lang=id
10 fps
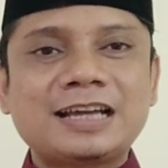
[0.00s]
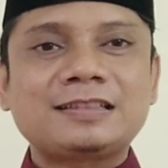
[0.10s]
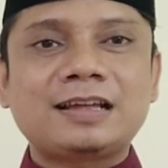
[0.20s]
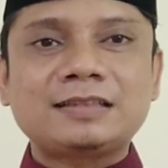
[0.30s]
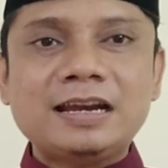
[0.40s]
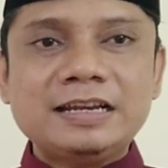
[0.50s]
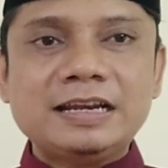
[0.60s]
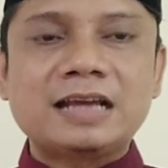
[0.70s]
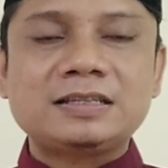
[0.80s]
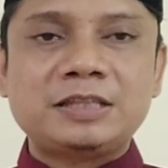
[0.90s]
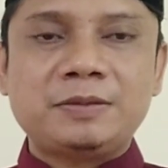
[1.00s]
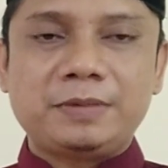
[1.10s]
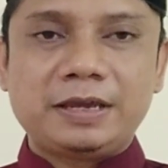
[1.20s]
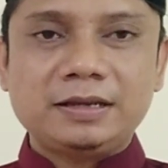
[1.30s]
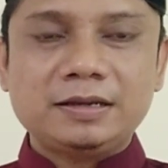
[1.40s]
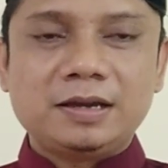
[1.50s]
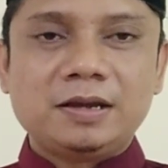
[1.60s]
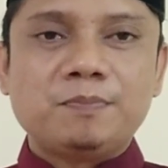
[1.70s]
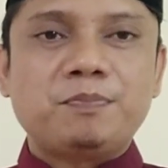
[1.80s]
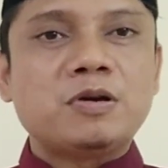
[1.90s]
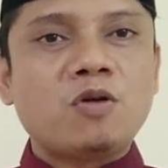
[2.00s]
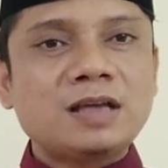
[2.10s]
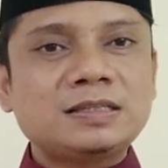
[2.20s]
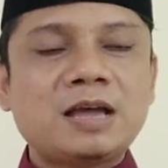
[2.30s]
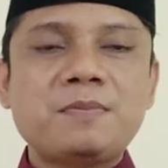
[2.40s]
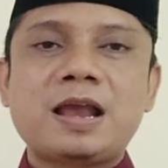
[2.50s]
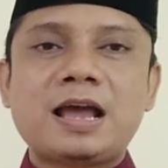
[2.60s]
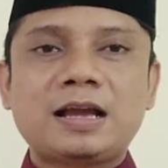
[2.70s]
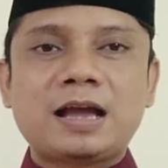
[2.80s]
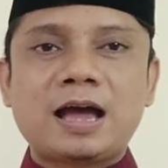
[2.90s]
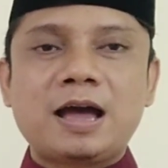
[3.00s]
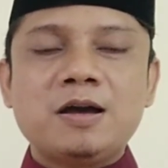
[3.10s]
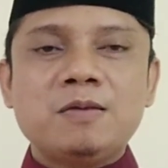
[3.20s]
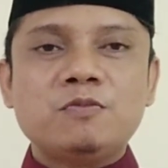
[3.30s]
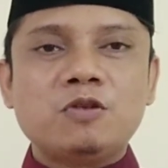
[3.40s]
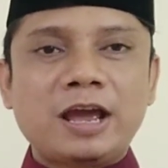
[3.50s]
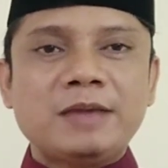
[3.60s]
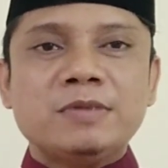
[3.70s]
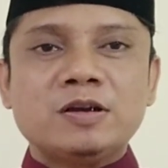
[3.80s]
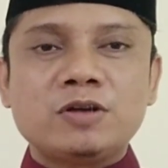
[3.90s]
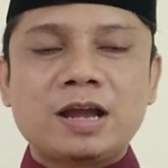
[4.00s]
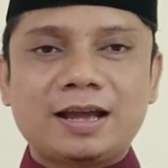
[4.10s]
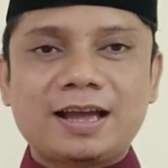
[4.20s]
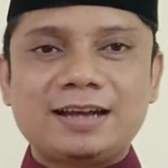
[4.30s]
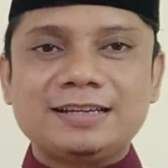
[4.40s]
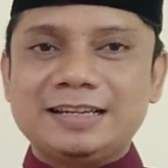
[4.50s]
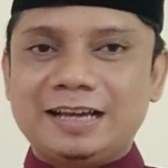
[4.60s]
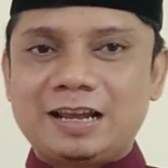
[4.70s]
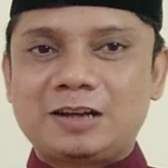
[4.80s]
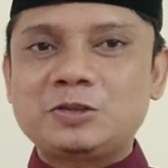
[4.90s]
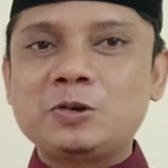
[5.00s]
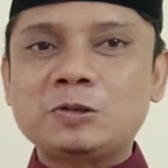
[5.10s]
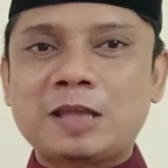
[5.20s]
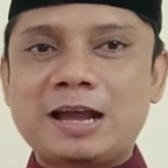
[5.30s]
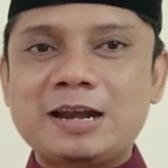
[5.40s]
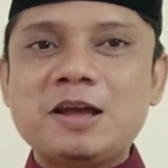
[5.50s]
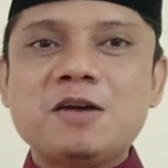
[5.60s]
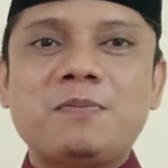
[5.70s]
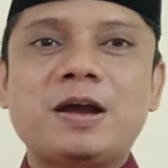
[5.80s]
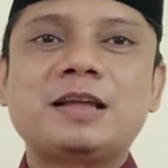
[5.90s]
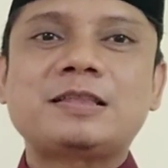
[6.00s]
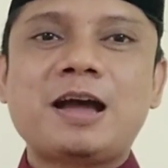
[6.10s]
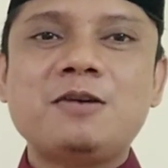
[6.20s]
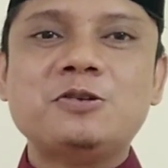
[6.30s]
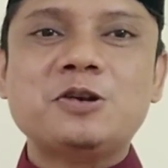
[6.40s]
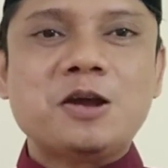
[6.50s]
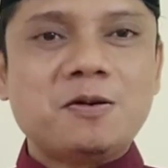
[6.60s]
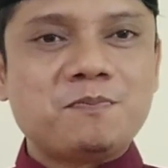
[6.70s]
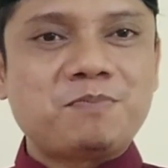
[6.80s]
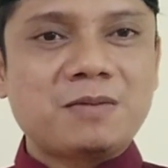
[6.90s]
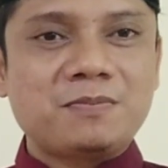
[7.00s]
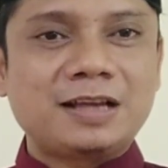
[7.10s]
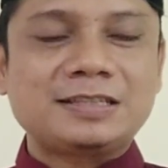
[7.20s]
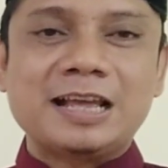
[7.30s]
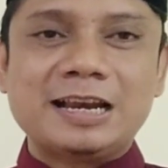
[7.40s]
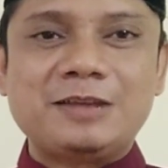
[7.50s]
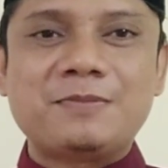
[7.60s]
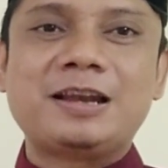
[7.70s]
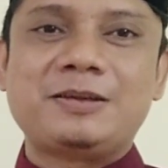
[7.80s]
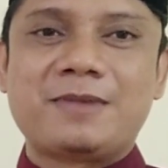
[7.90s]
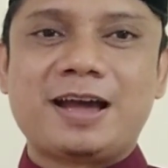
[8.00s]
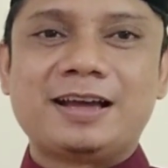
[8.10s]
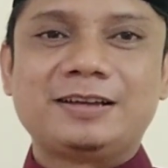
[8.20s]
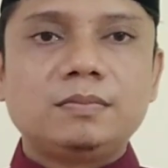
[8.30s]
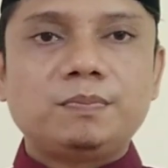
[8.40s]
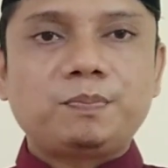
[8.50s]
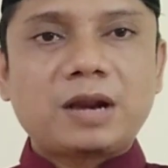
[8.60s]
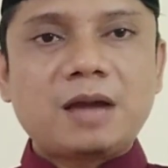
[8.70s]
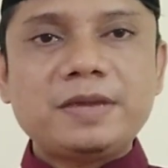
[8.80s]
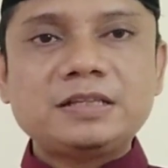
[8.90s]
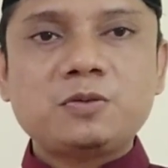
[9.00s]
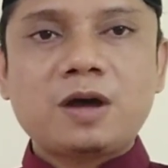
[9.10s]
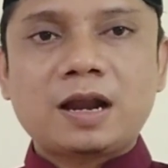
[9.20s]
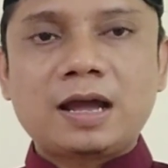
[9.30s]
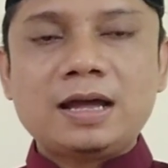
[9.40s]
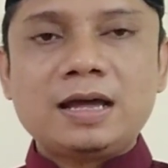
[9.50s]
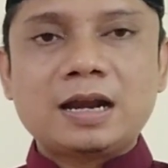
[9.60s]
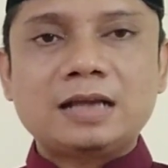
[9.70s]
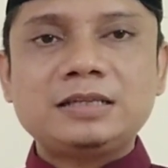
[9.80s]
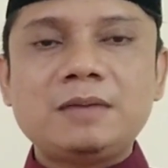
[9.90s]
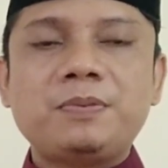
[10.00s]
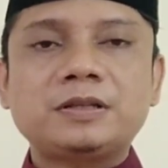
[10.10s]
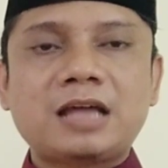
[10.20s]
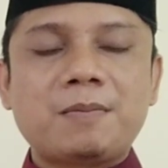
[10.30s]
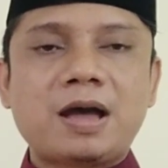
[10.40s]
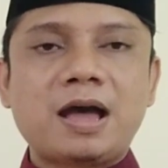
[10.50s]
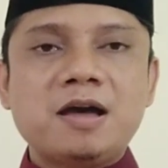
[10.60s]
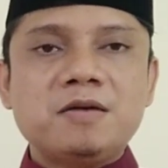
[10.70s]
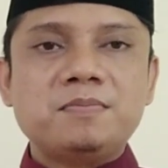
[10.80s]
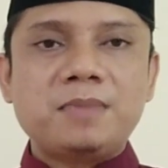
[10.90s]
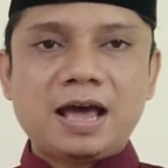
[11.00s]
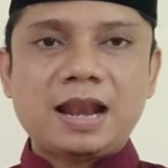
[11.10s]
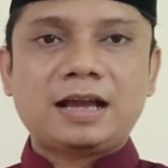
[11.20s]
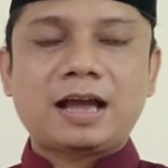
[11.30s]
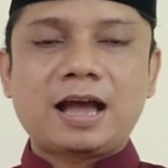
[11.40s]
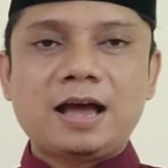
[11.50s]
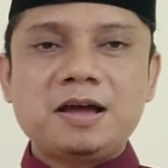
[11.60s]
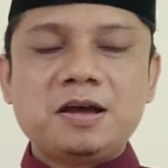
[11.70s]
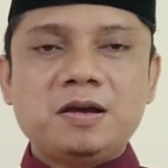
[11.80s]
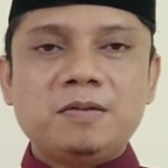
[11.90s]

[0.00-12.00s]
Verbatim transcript: catatan dinasti Ming, penguasa Malaka mulai menggunakan gelar sultan pada tahun 1455. Prameswara, raja pertama Malaka,